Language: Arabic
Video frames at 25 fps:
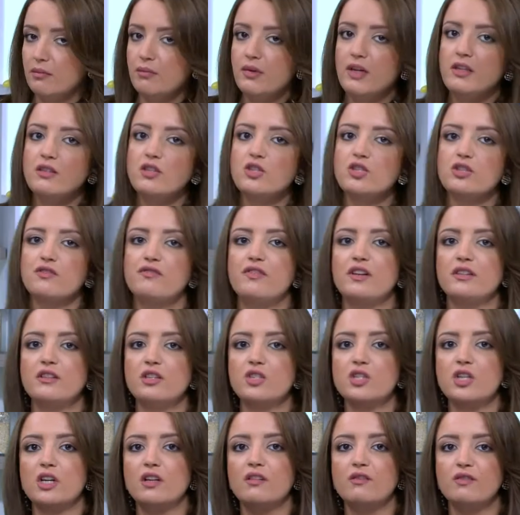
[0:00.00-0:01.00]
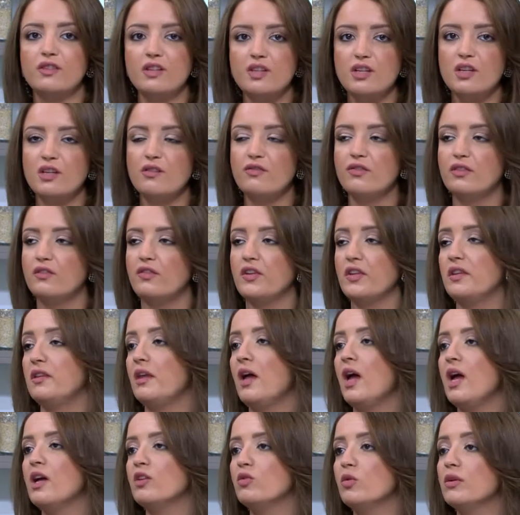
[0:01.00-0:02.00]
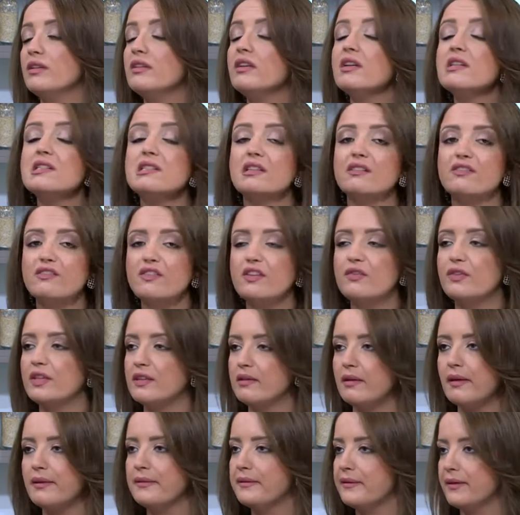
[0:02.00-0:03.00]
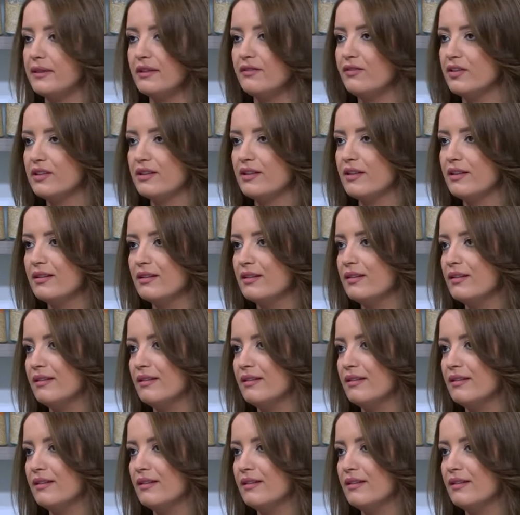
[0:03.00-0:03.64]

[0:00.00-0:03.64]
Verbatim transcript: الشفات ايش كان آه. في فتات وقد آه. إيه اصلا في فتات يعني فتات